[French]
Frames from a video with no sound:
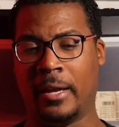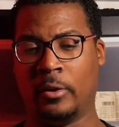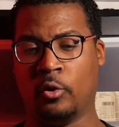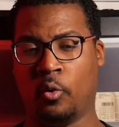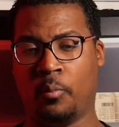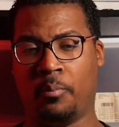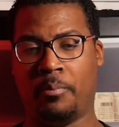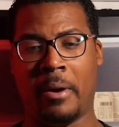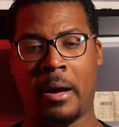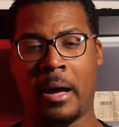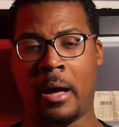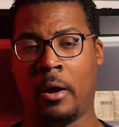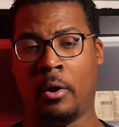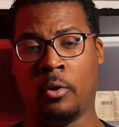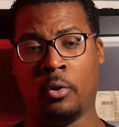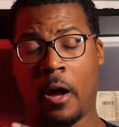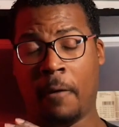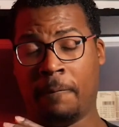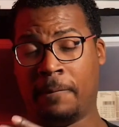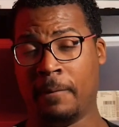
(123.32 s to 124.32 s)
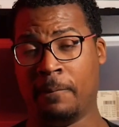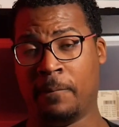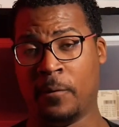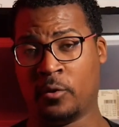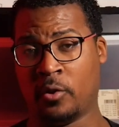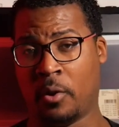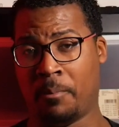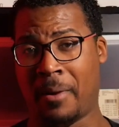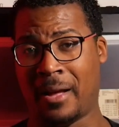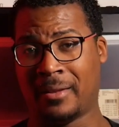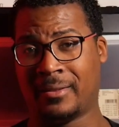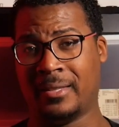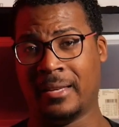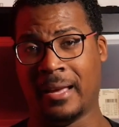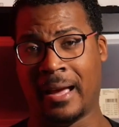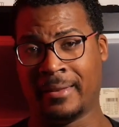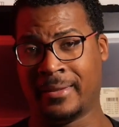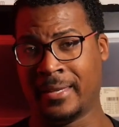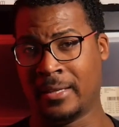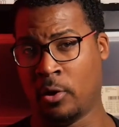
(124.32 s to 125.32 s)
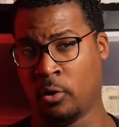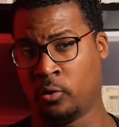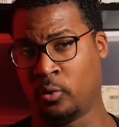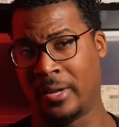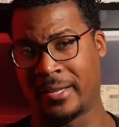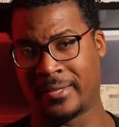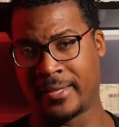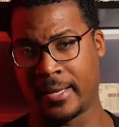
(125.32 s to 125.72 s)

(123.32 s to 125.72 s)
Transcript: et non pas un film faisant partie intégrante de la